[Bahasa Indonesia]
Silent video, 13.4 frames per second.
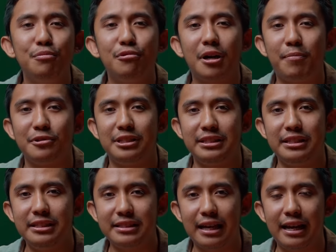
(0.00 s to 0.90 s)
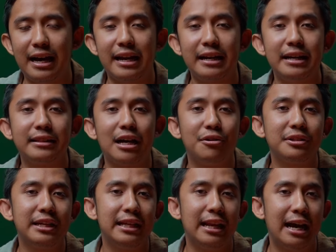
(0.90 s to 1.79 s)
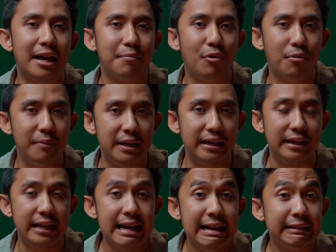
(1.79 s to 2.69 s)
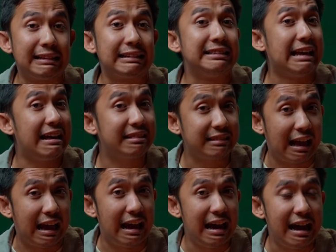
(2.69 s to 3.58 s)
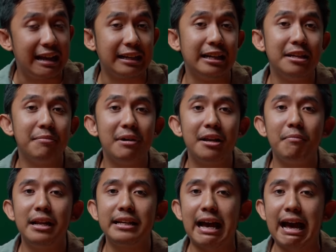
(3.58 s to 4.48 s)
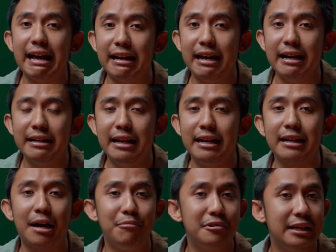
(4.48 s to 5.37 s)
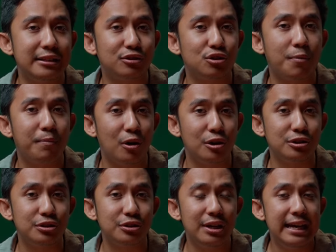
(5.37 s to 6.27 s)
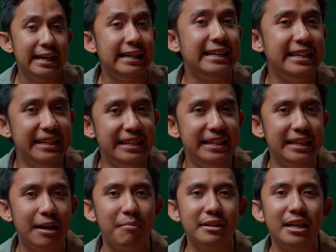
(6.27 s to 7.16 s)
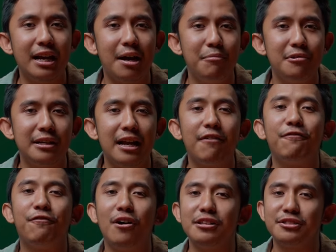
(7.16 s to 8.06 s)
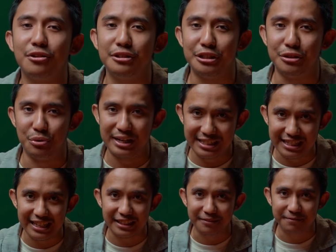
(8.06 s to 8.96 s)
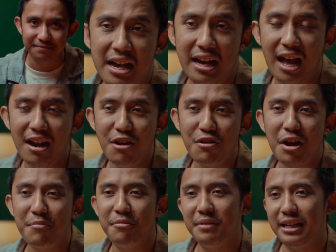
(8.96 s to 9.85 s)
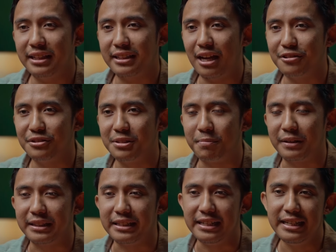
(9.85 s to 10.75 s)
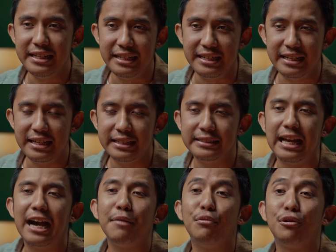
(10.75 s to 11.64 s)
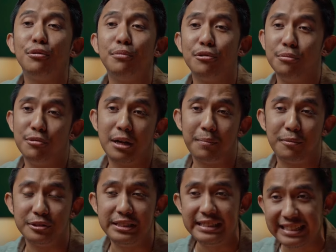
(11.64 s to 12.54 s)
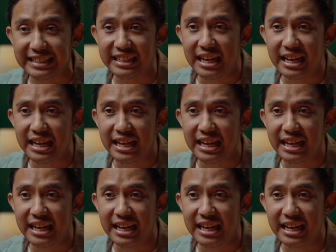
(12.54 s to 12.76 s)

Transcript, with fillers: buka posisi sell karena takut kehilangan momen. Ternyata harganya malah balik arah dan kamu kena stop loss. Ini namanya kamu kena false continuation. Kalau kamu melihat kasus seperti ini, jangan buru-buru buka posisi.